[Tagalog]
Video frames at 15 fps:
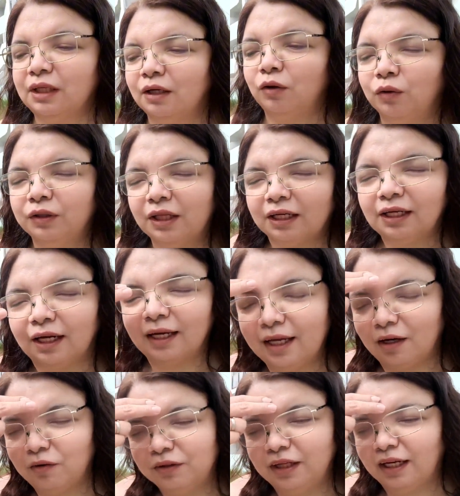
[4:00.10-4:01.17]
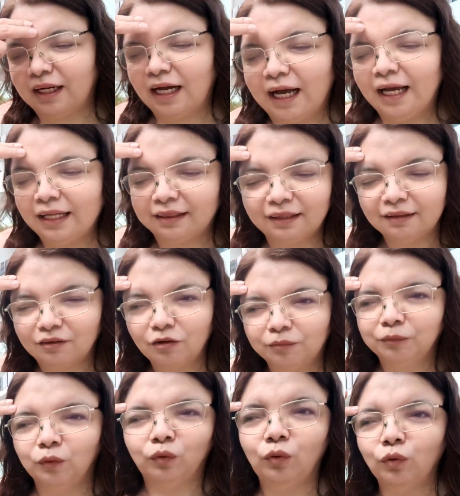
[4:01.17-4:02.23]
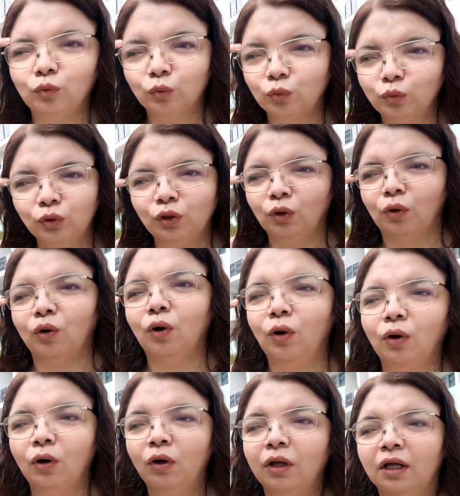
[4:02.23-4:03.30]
ako, naglagay ako ng katin ko, buong ulo ko,